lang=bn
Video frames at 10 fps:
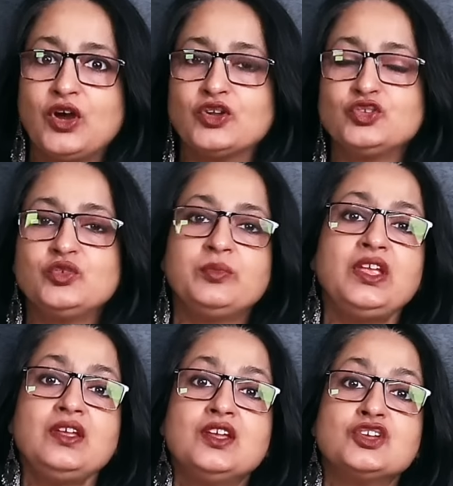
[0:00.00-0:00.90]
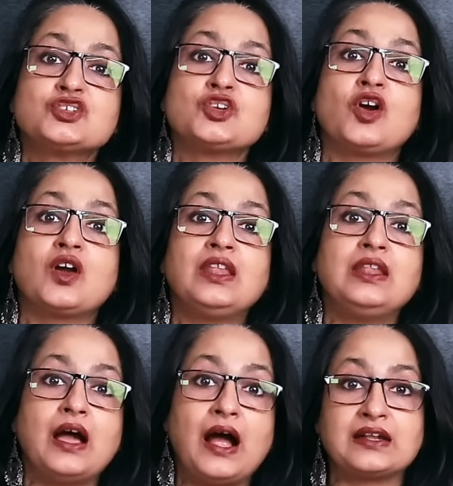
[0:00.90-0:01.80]
ধরো তুমি সকাল
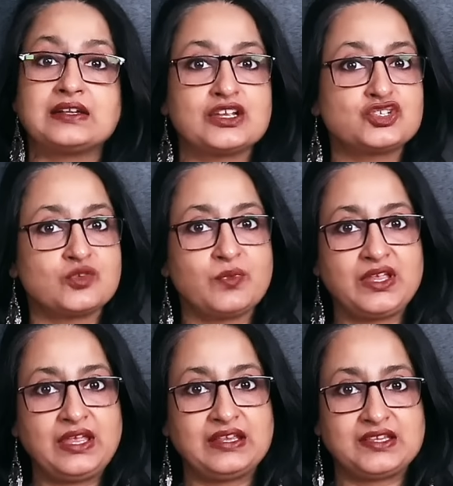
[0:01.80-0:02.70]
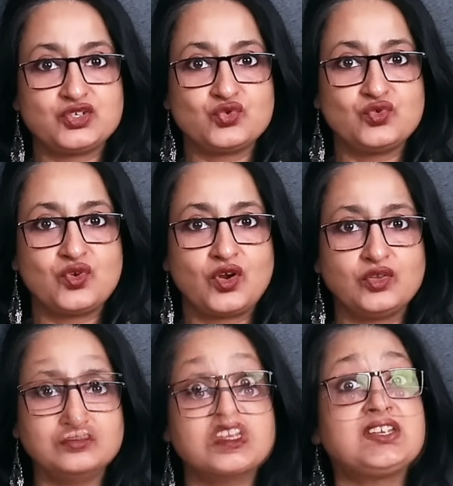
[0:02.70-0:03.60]
আটটার সময় খেতে শুরু
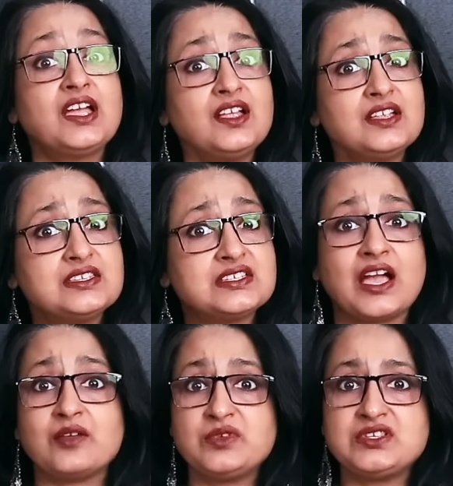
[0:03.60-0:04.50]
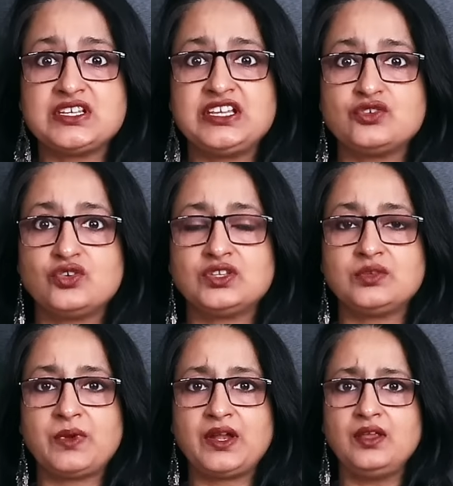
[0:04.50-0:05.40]
করো সেটা চা বিস্কিটও
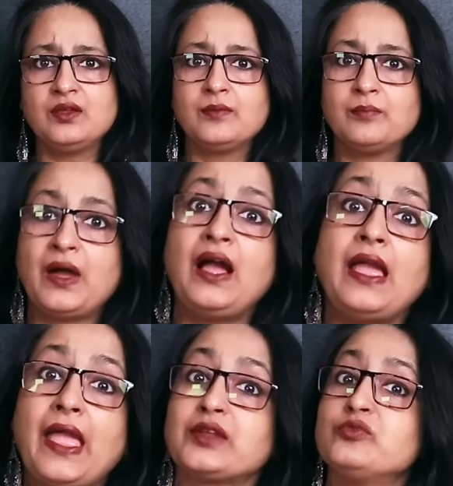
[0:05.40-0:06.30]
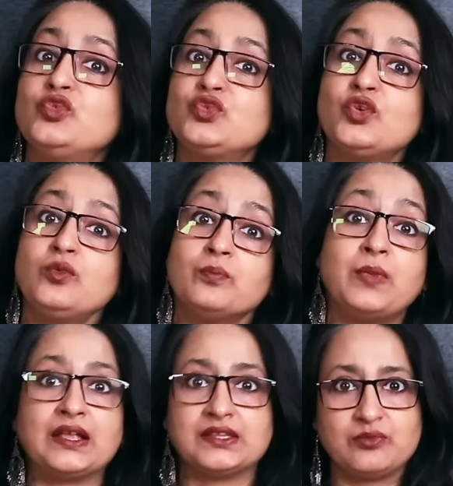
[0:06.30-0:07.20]
হতে পারে বা এক মুঠো
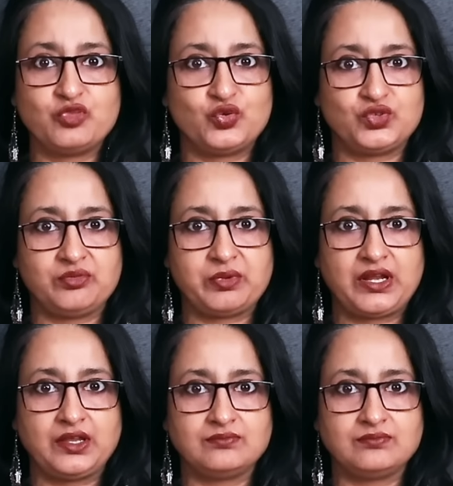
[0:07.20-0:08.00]
বাদামও হতে পারে